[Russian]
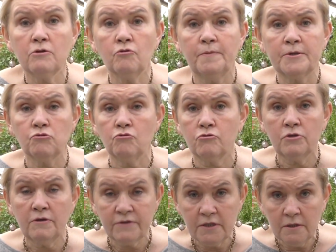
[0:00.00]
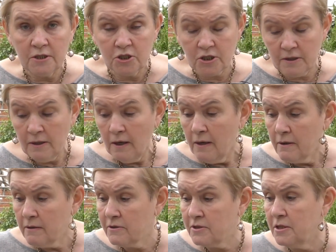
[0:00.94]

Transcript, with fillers: Но поскольку не все наши э,